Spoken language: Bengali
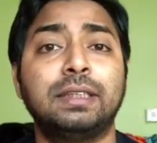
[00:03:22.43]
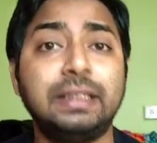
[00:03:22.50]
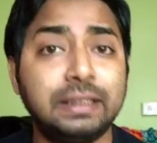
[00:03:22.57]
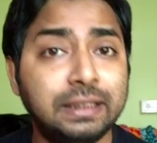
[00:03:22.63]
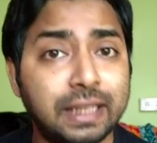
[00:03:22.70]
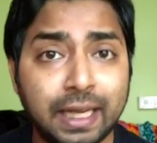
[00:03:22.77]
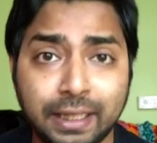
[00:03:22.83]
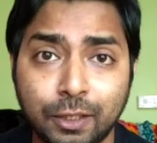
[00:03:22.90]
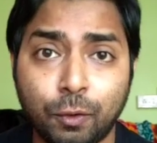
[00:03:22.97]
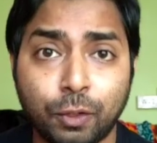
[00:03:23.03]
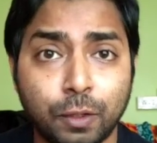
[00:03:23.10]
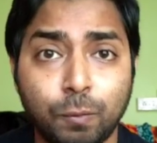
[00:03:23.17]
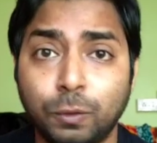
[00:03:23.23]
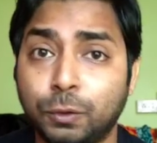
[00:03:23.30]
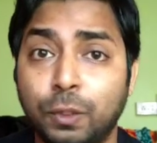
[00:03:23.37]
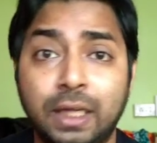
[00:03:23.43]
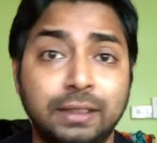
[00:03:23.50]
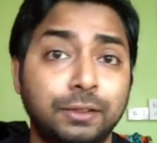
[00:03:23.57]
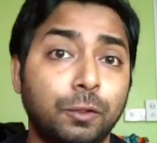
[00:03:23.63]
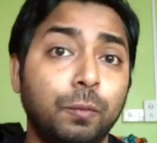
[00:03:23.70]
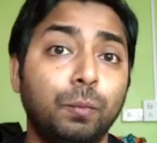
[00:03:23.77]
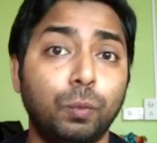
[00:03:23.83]
সিজিআই নিয়ে অনেকে বলছিল
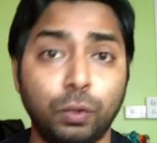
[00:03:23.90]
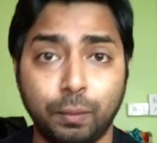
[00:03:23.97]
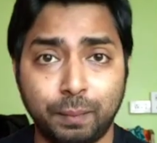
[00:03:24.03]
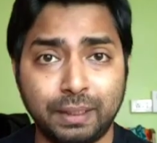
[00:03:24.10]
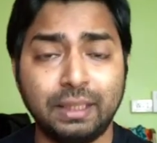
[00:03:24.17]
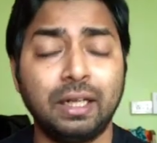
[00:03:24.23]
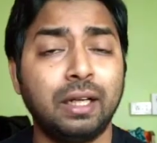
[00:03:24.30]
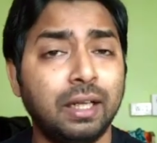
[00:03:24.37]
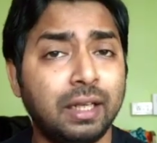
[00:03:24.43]
লাস্ট যখন বুনিপের